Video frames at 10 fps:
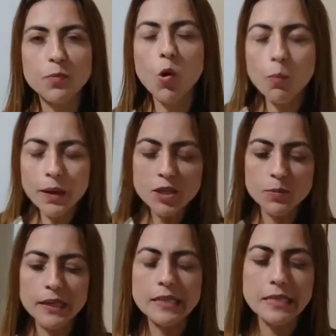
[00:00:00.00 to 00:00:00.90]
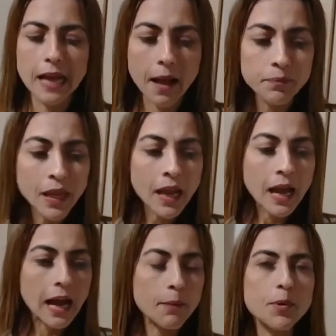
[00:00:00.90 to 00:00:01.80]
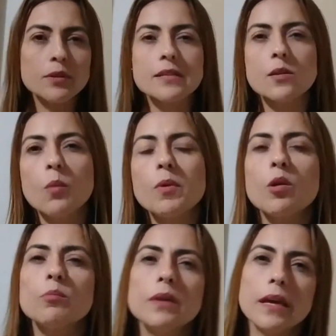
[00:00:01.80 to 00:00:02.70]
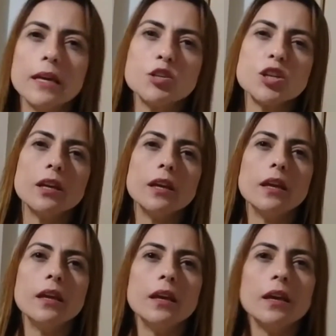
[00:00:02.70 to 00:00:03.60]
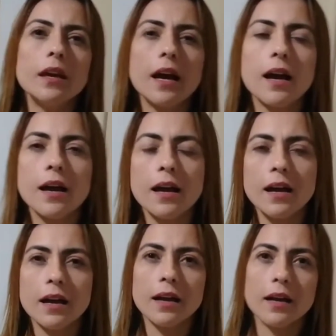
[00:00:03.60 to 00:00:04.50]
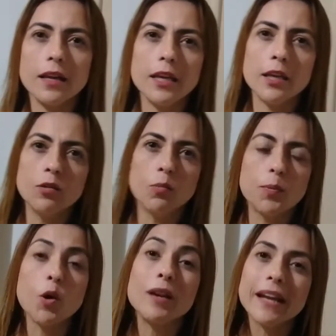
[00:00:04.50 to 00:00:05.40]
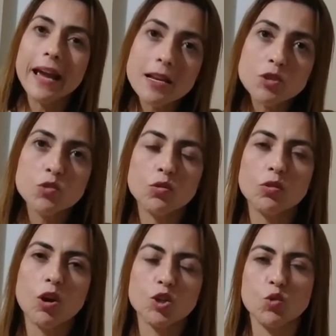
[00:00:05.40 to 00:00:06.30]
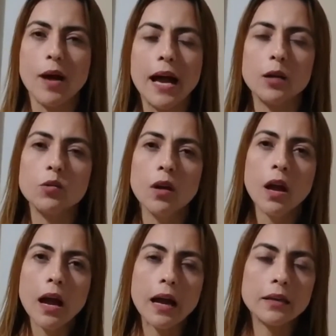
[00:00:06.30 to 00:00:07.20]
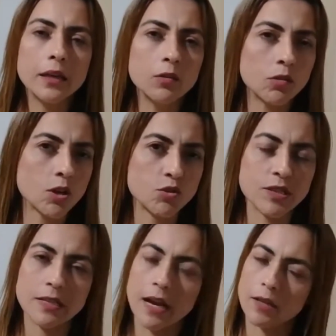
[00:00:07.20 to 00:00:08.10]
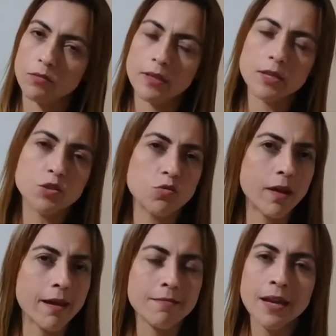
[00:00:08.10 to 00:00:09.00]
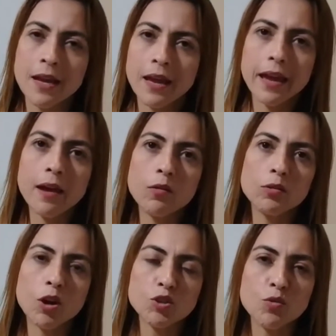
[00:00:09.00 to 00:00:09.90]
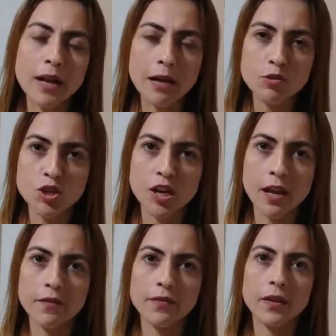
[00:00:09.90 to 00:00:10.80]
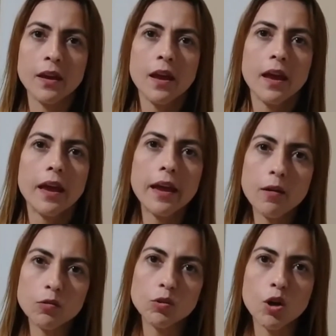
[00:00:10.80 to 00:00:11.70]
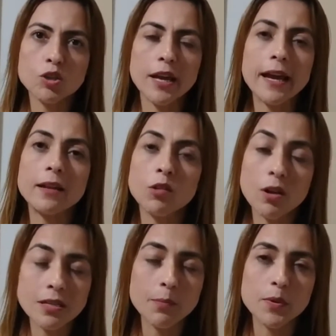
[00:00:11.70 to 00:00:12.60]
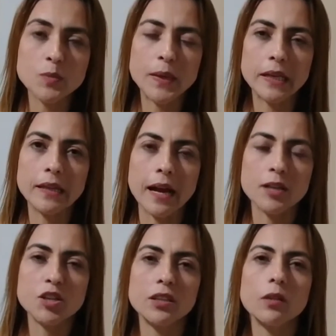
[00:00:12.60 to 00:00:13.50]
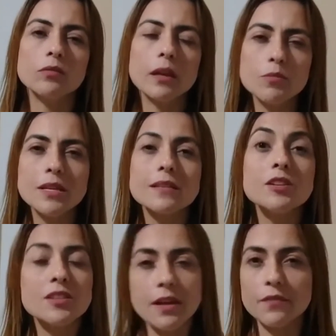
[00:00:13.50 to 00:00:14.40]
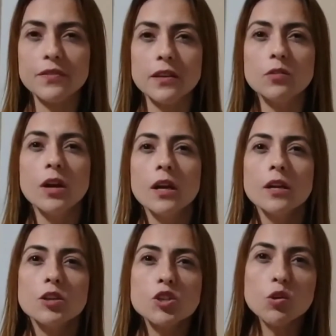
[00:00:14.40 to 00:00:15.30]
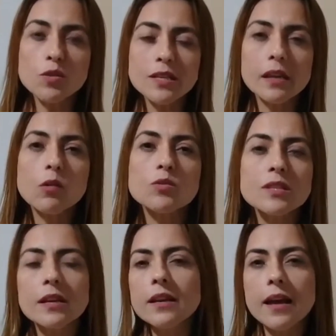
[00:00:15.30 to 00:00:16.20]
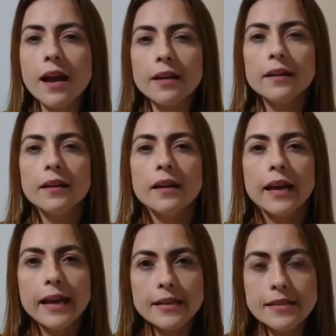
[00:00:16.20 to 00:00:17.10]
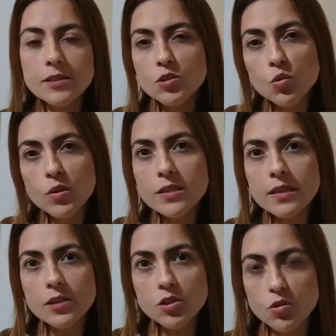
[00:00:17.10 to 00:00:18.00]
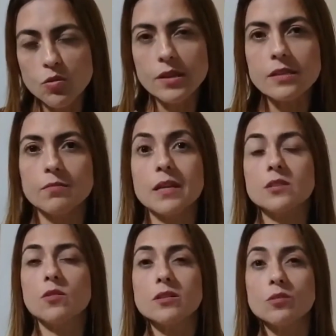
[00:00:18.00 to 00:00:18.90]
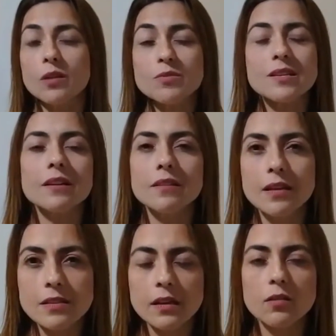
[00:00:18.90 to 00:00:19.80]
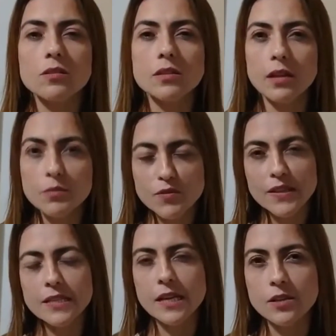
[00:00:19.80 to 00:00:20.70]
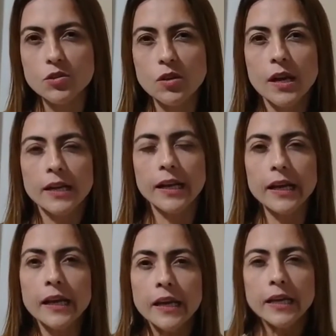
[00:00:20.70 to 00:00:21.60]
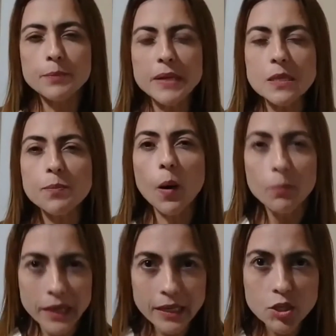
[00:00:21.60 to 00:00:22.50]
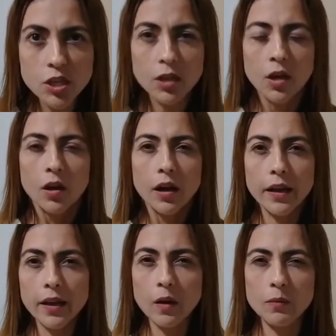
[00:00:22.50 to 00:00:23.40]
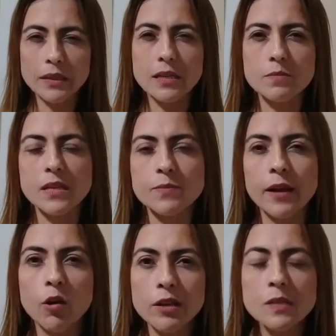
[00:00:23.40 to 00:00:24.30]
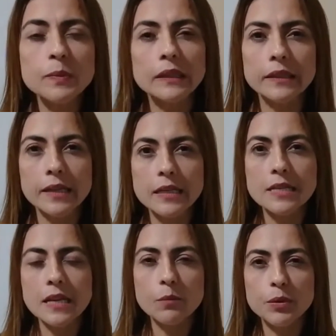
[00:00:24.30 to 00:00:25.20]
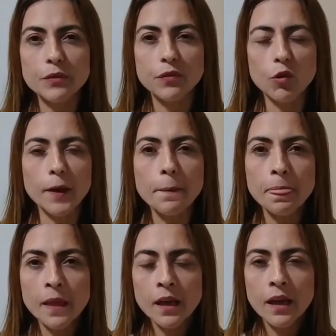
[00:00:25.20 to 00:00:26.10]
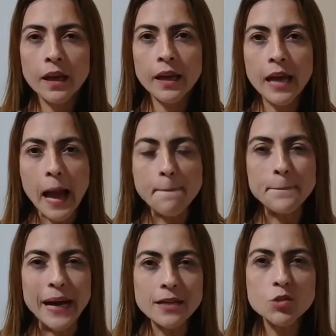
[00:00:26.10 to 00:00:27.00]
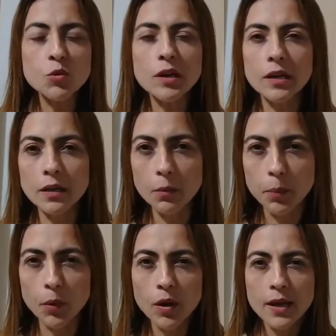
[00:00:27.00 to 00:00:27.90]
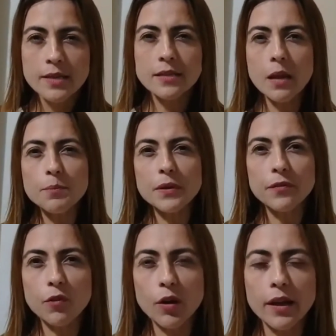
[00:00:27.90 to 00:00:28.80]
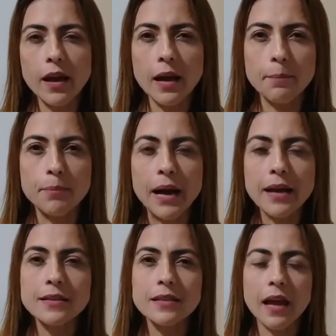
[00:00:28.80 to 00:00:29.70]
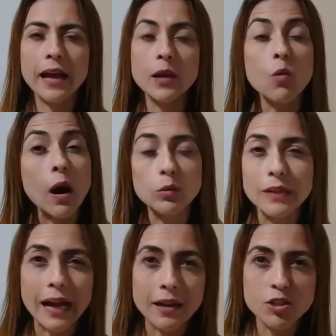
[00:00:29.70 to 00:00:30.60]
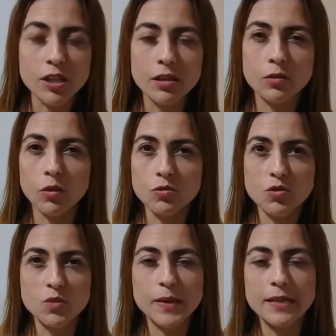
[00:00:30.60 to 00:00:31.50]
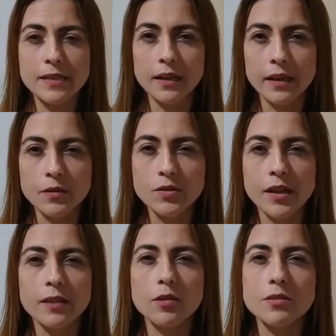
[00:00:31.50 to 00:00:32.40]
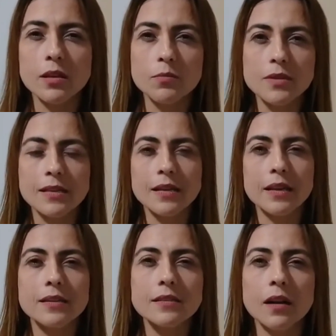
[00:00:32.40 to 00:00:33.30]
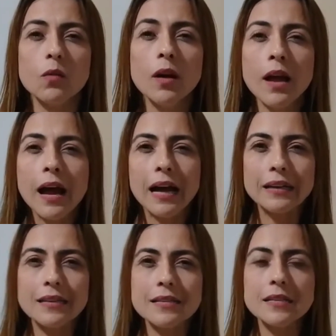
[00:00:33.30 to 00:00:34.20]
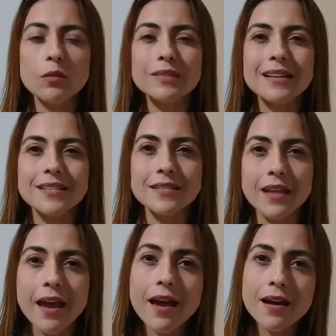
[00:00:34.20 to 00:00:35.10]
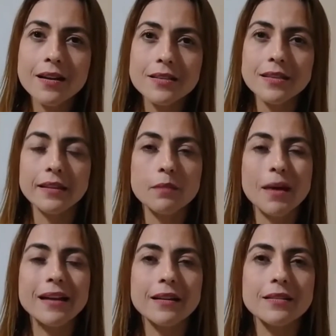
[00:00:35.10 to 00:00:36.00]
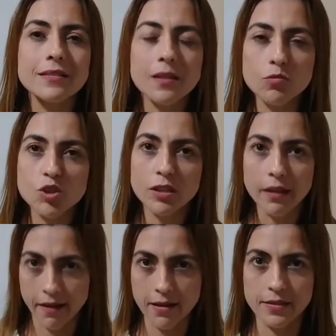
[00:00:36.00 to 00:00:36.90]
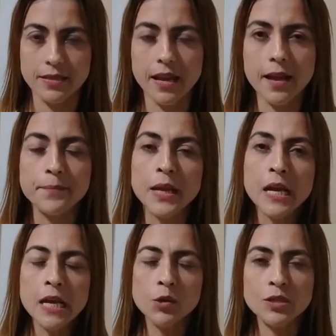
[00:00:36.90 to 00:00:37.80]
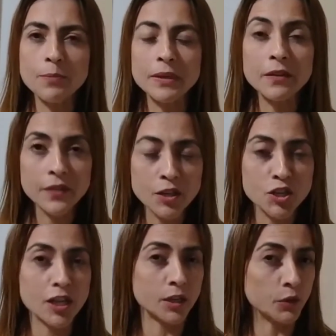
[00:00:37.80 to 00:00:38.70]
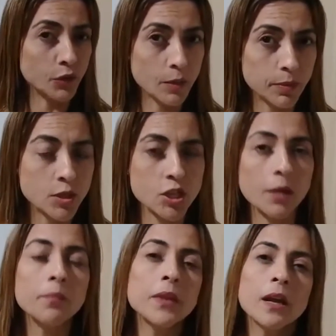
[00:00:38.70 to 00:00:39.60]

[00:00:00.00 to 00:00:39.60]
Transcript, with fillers: compatibilizar a proteção ao meio ambiente e, a, e o progresso do nosso agro aqui no nosso estado. Isso é é o nosso carro-chefe, é o é a nossa prosperidade. Então temos esse desafio de conseguir conciliar essas duas questões, mas nós eu tenho certeza que nós iremos fazer isso, né? E principalmente é, uma das minhas maiores bandeiras sempre foi é, a paz no campo sempre foi a paz, a igualdade entre todos os brasileiros, né? Nós temos essa questão, a questão das terras, da demarcação de terras, né? Eu sempre defendi, aqui eu vou repetir,